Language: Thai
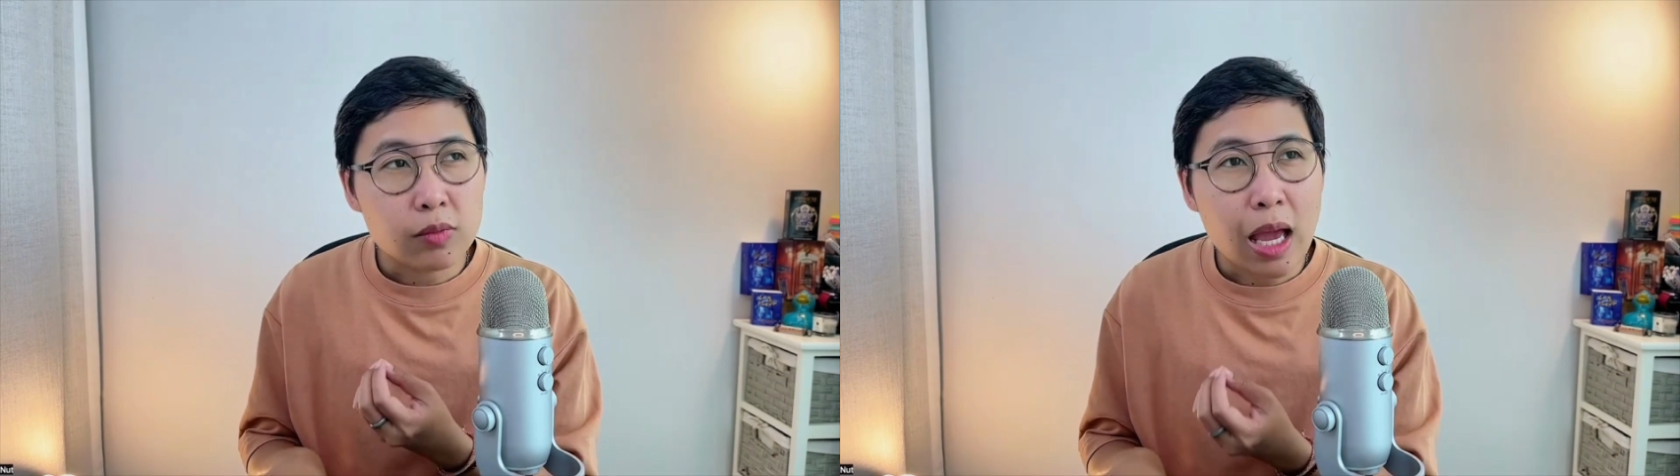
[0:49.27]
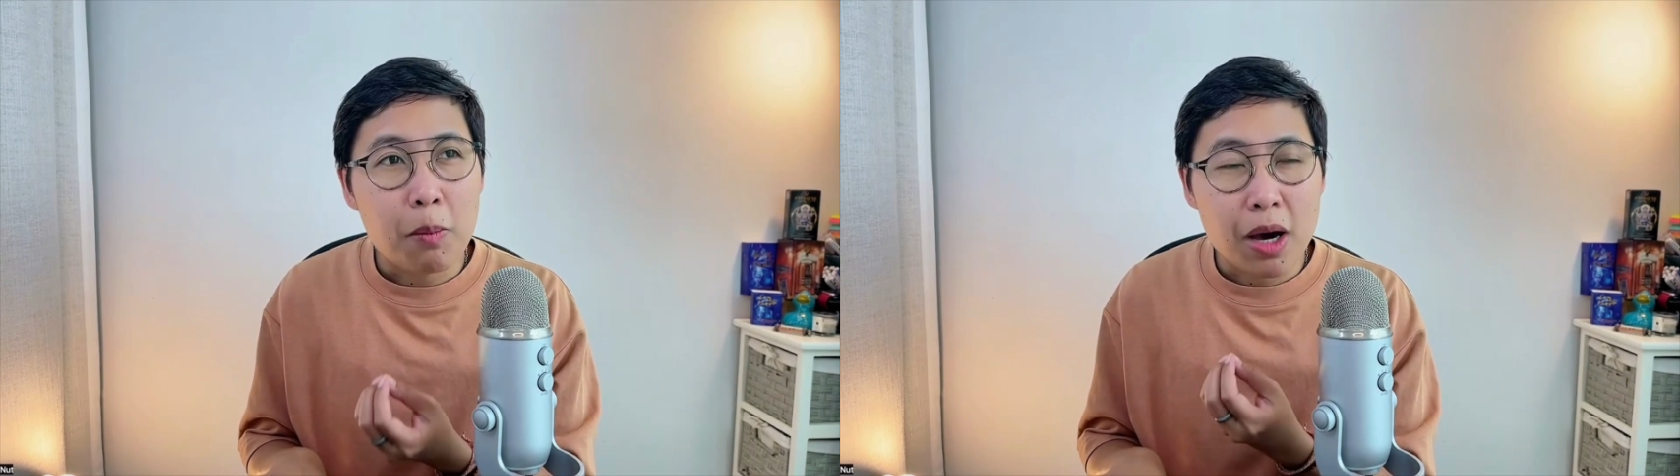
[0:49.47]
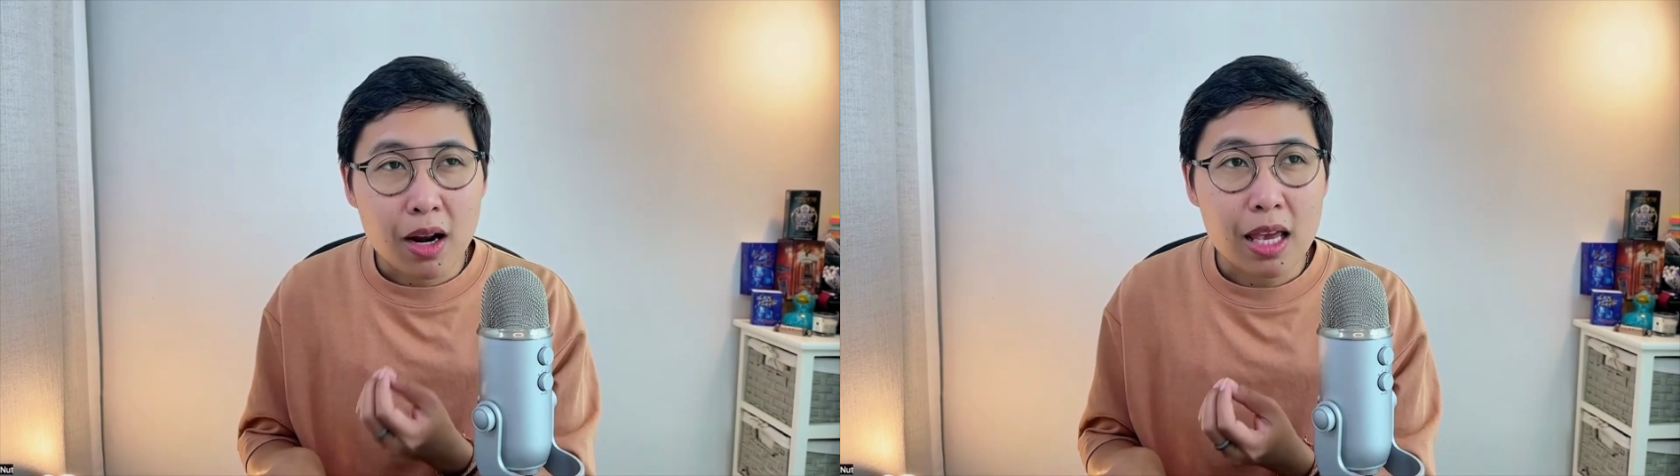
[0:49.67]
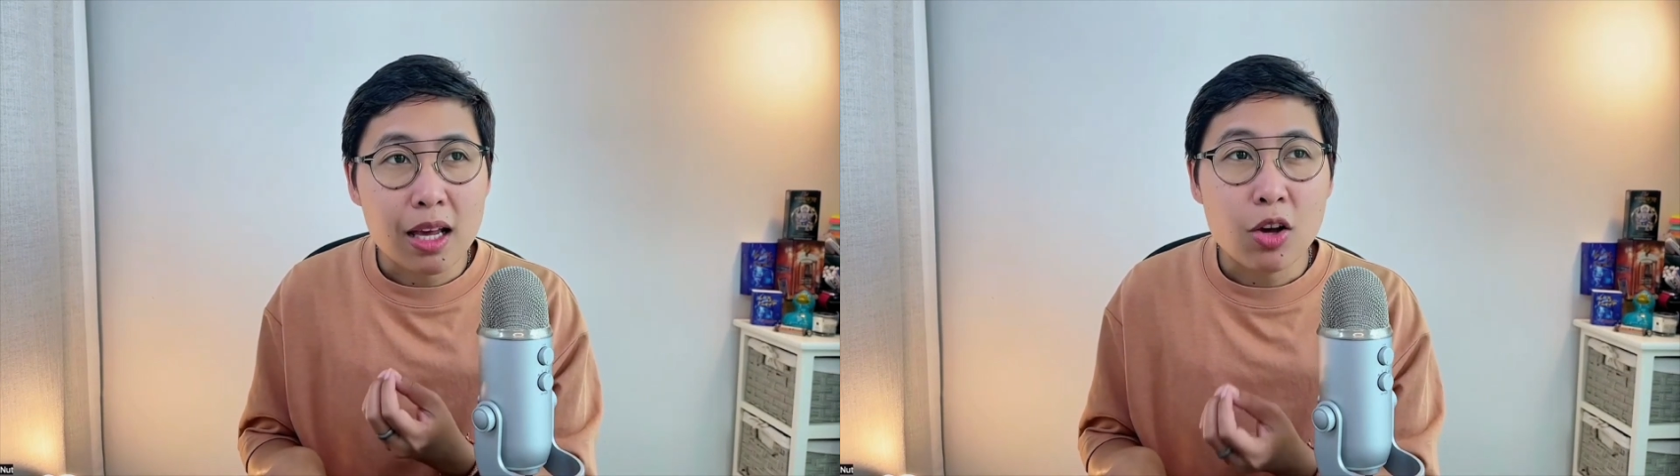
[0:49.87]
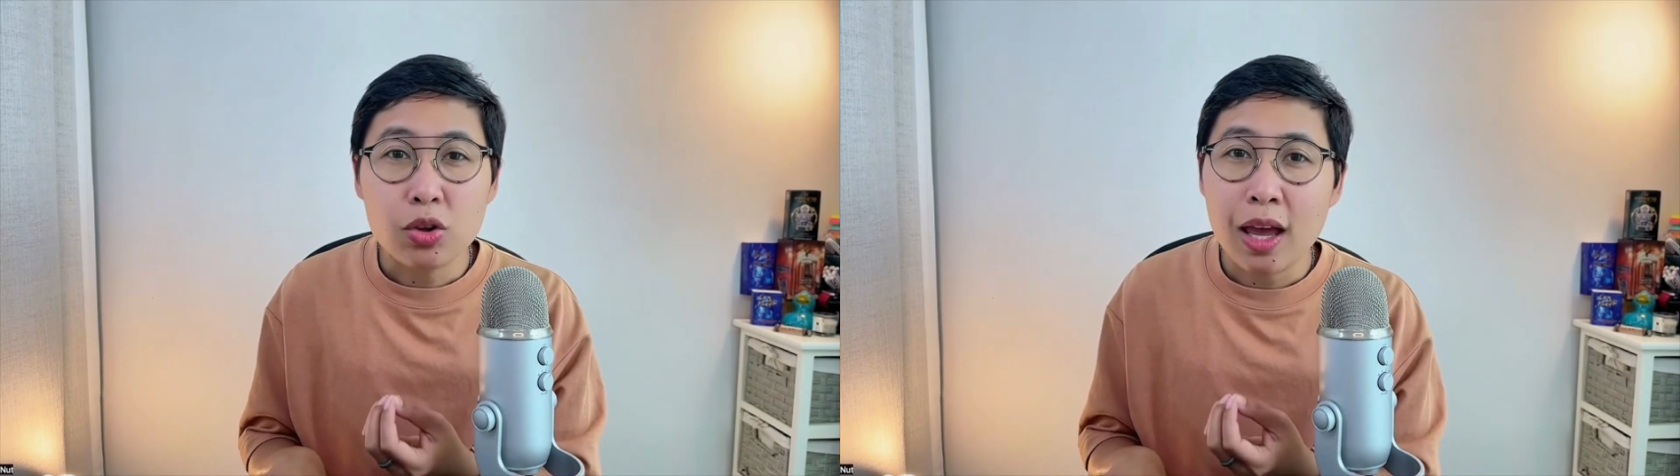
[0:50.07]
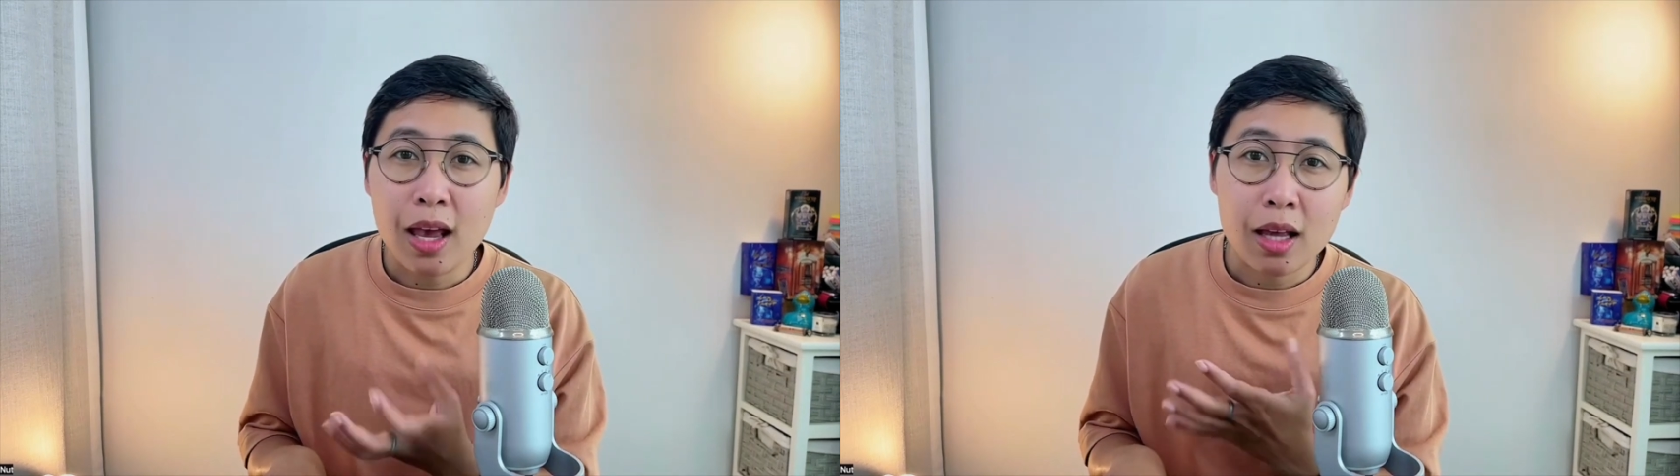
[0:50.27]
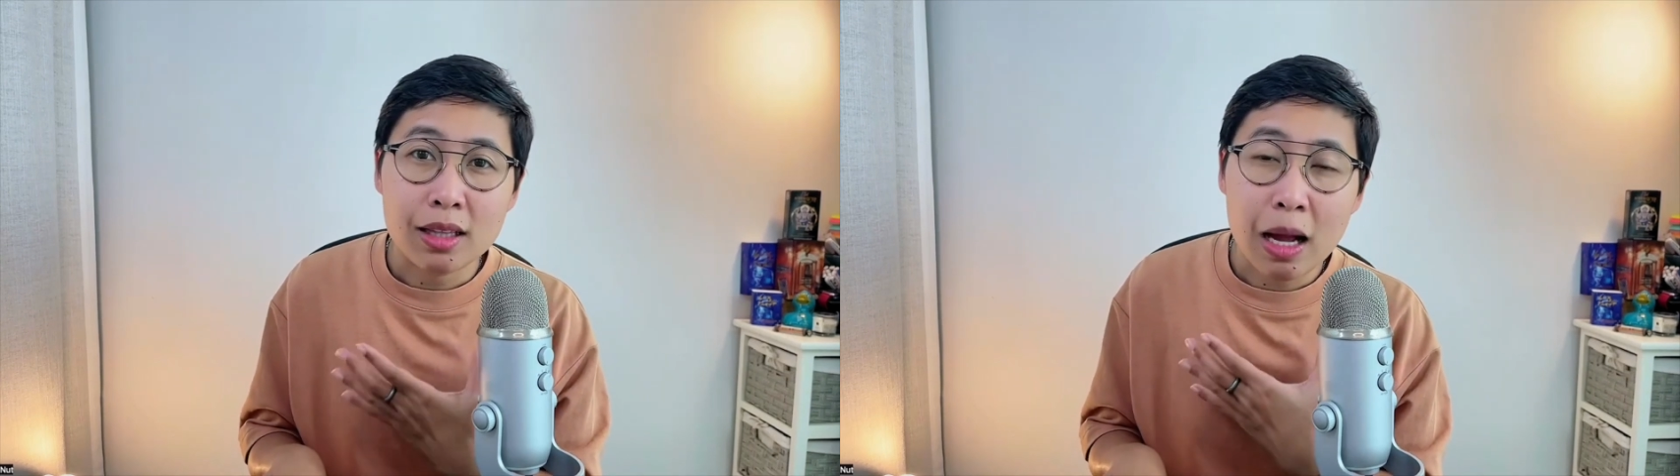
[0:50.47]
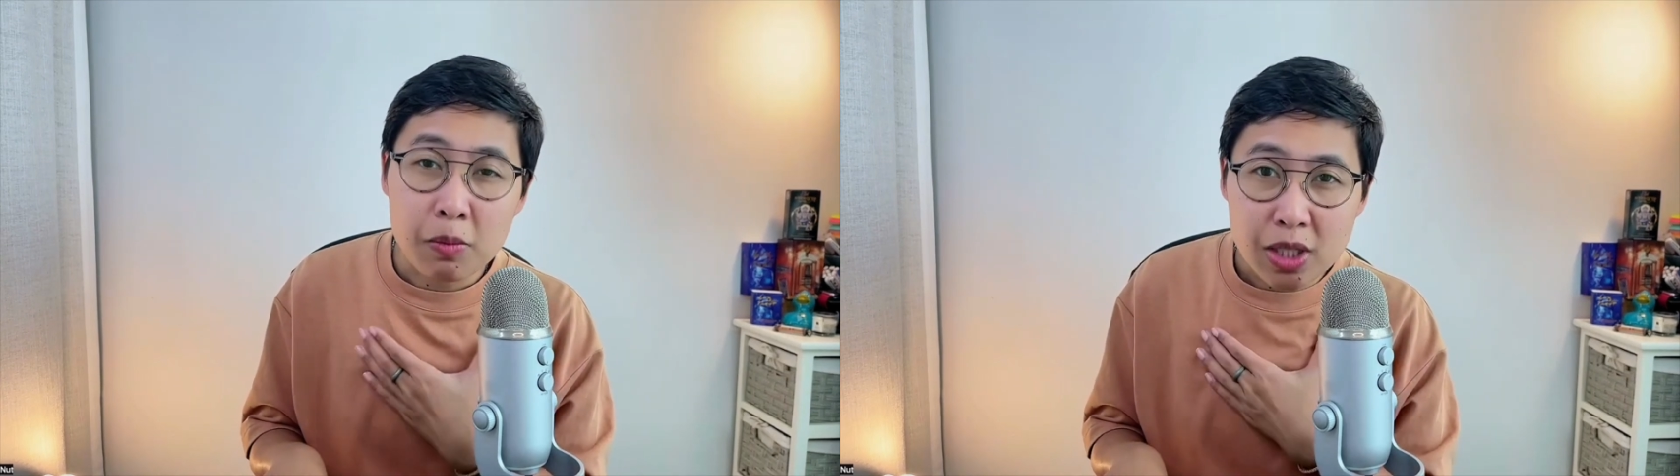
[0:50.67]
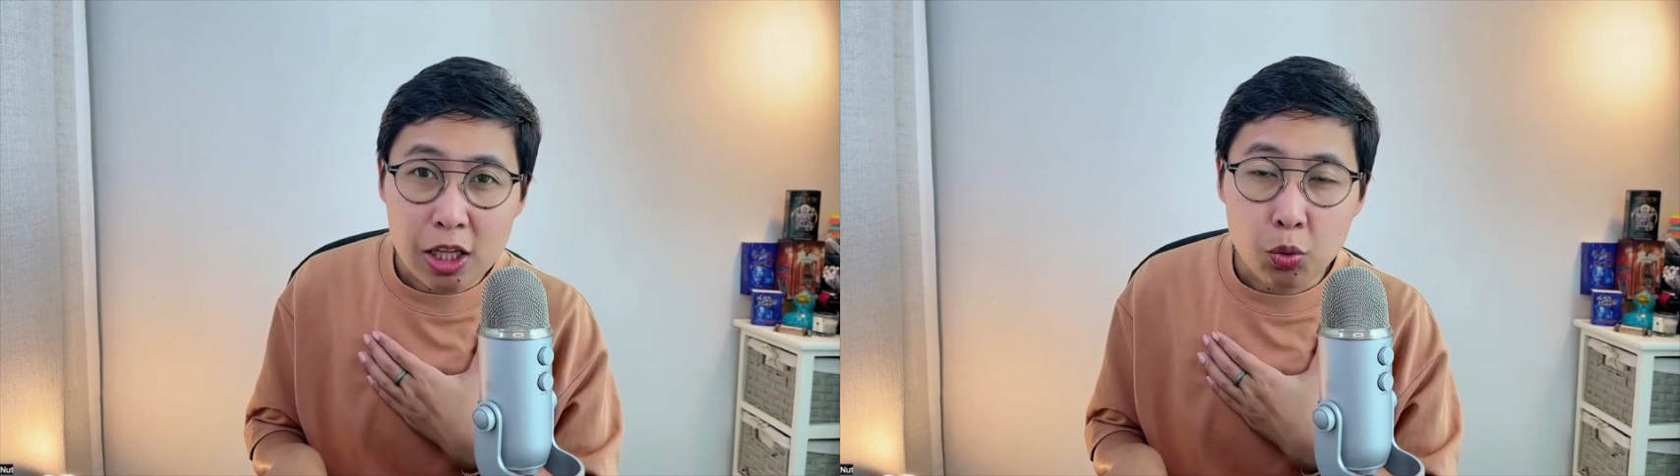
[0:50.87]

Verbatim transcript: ทำอะไรก็แล้วแต่ตามใจ